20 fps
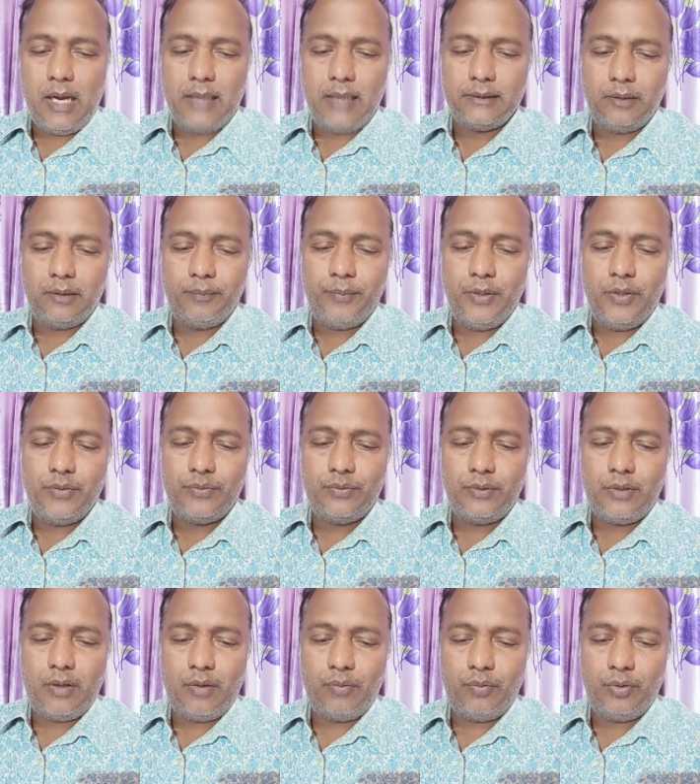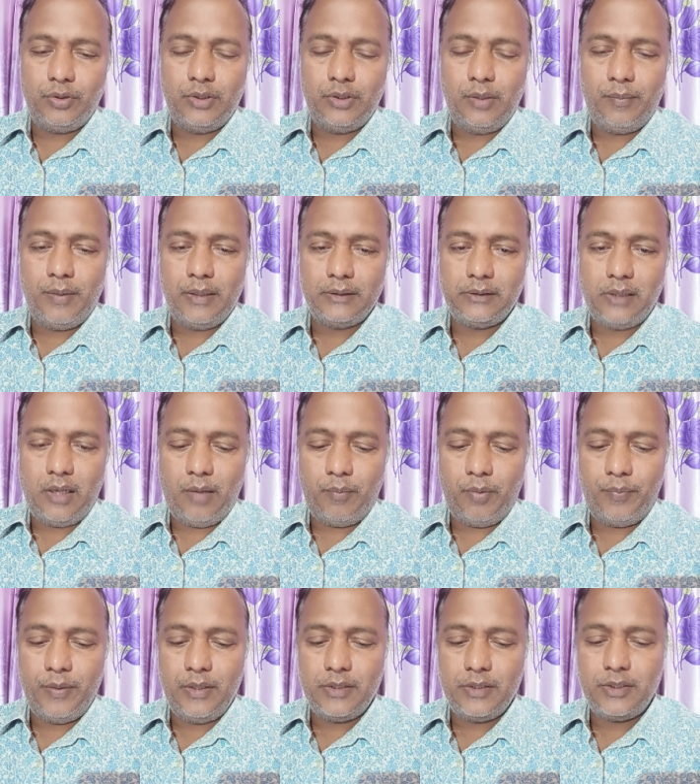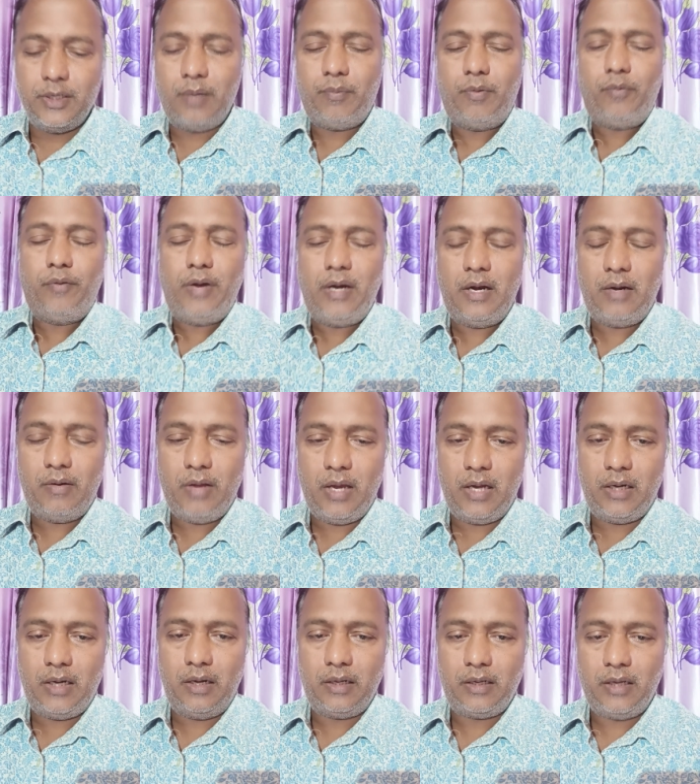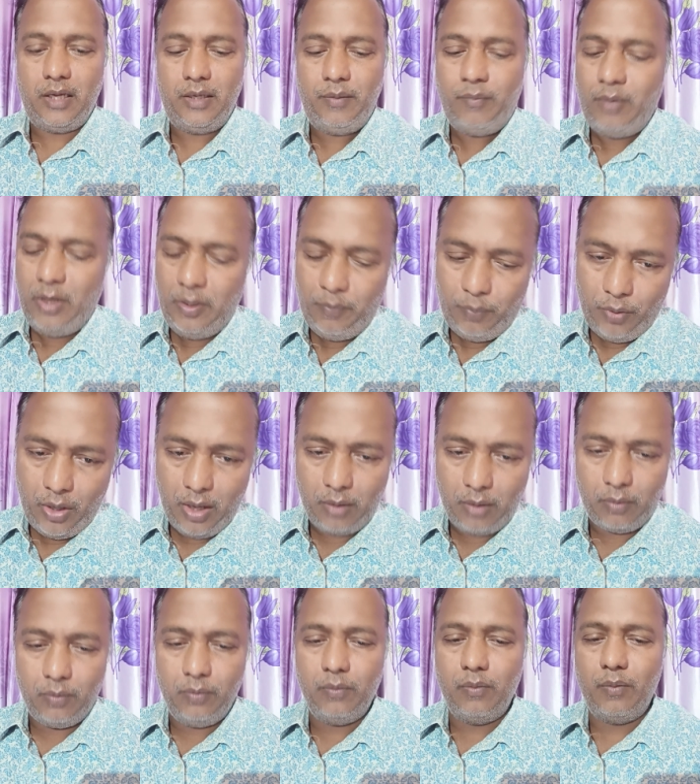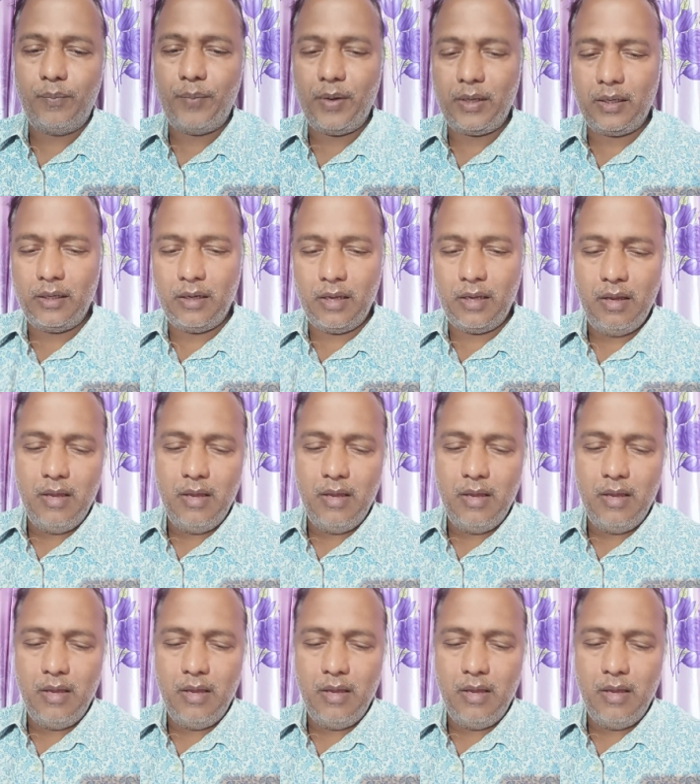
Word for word: అతను పిలుస్తుంటాడు వృద్ధ భర్త అప్పుడు పిలిచినప్పుడు వెళ్ళదారులక ఈమె లిప్ లాక్లు పక్కన